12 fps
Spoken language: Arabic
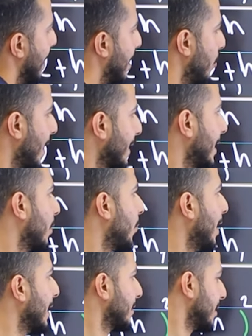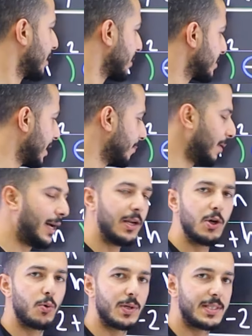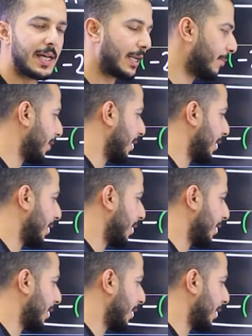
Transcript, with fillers: لأنه حكينا واحد ناقص أربعة اللي هو سالب